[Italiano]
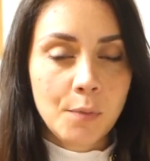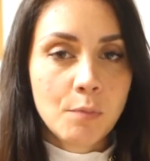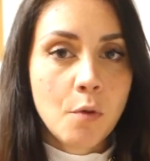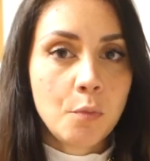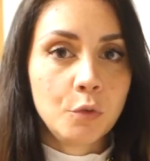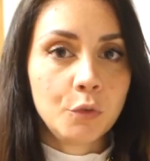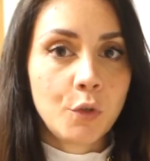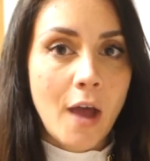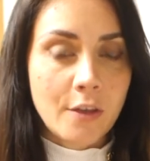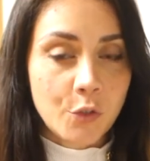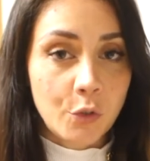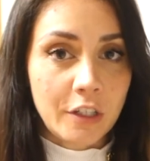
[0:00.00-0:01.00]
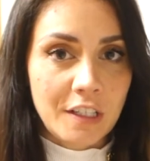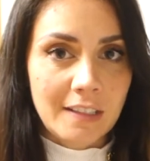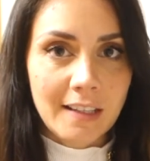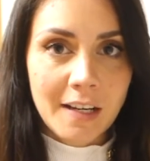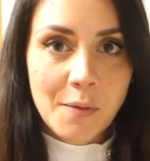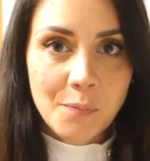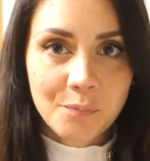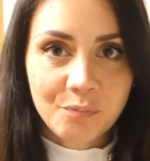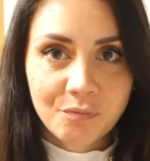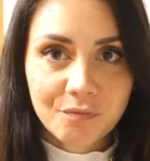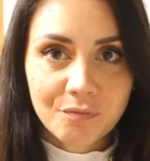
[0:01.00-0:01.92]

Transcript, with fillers: Il primo punto è sorridere